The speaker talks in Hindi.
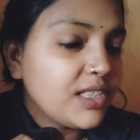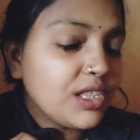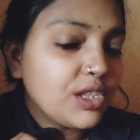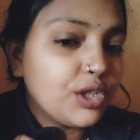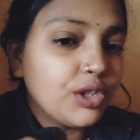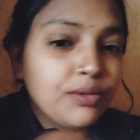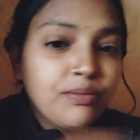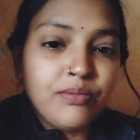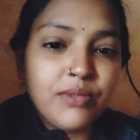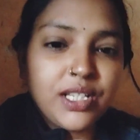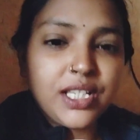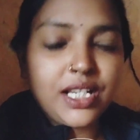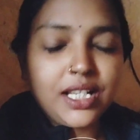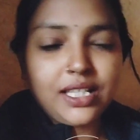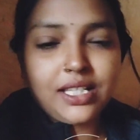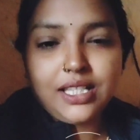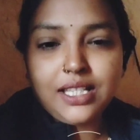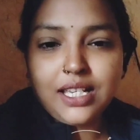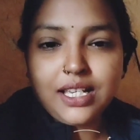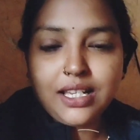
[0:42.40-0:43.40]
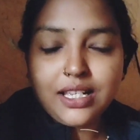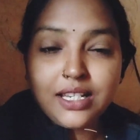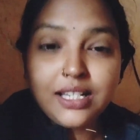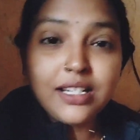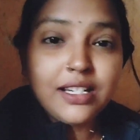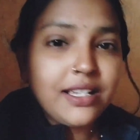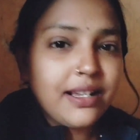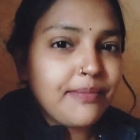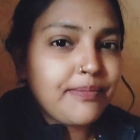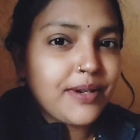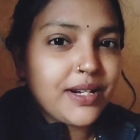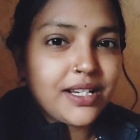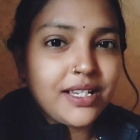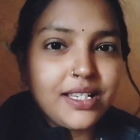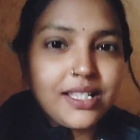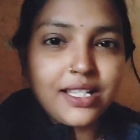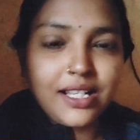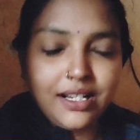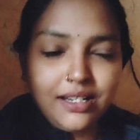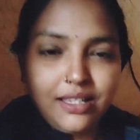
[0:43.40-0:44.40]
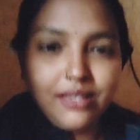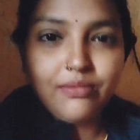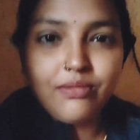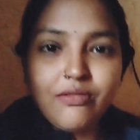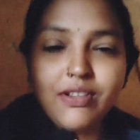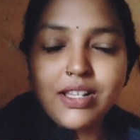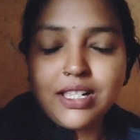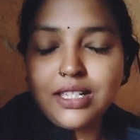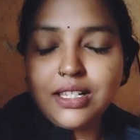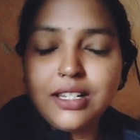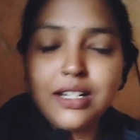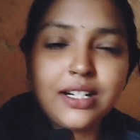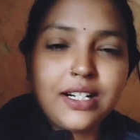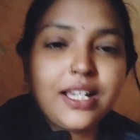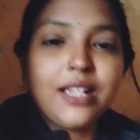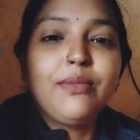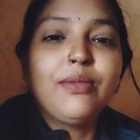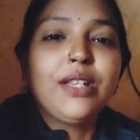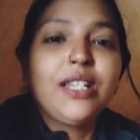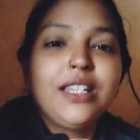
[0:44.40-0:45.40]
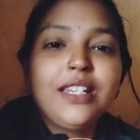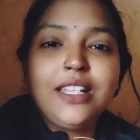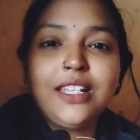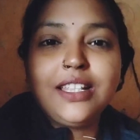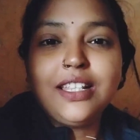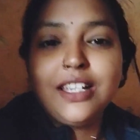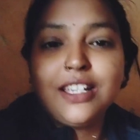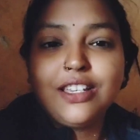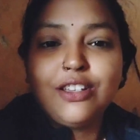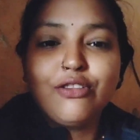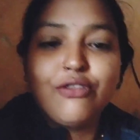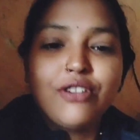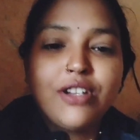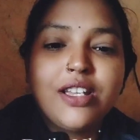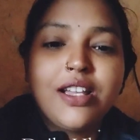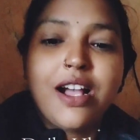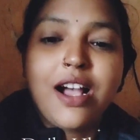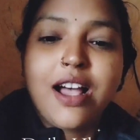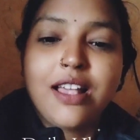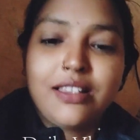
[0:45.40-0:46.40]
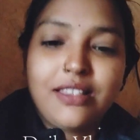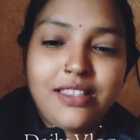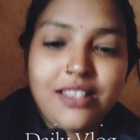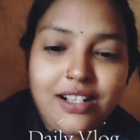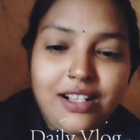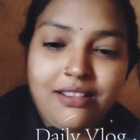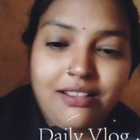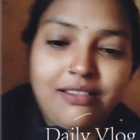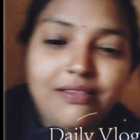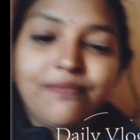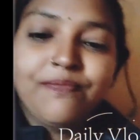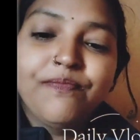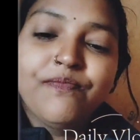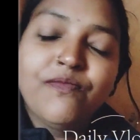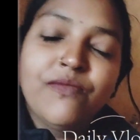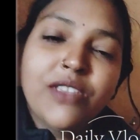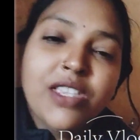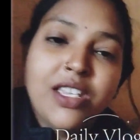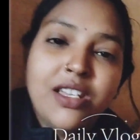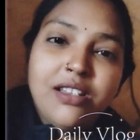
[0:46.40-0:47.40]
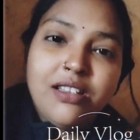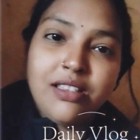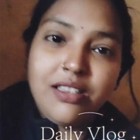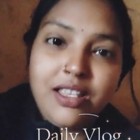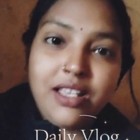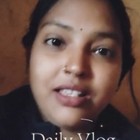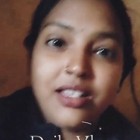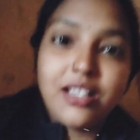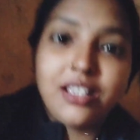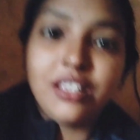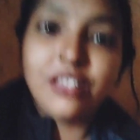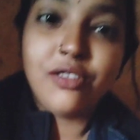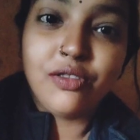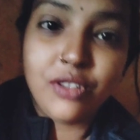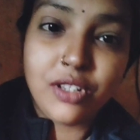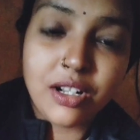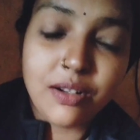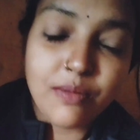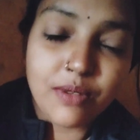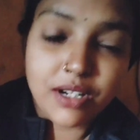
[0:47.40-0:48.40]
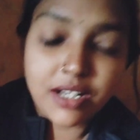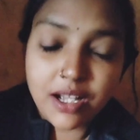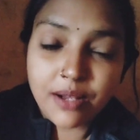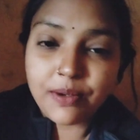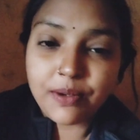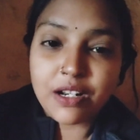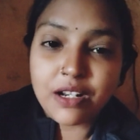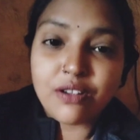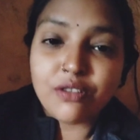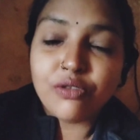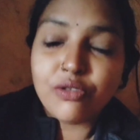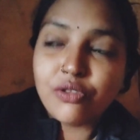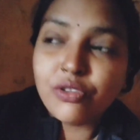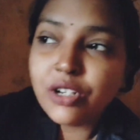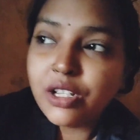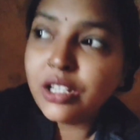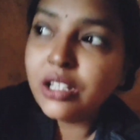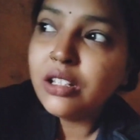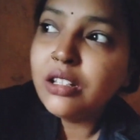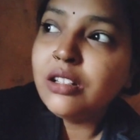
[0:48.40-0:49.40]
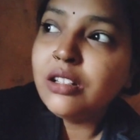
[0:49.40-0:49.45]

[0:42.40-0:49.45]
धूम मचा दी है इंडिया पाकिस्तान की भी वैसी लड़ाई मैंने नहीं देखी होगी आज तक जैसे कि सोशल मीडिया पर इन लोगों ने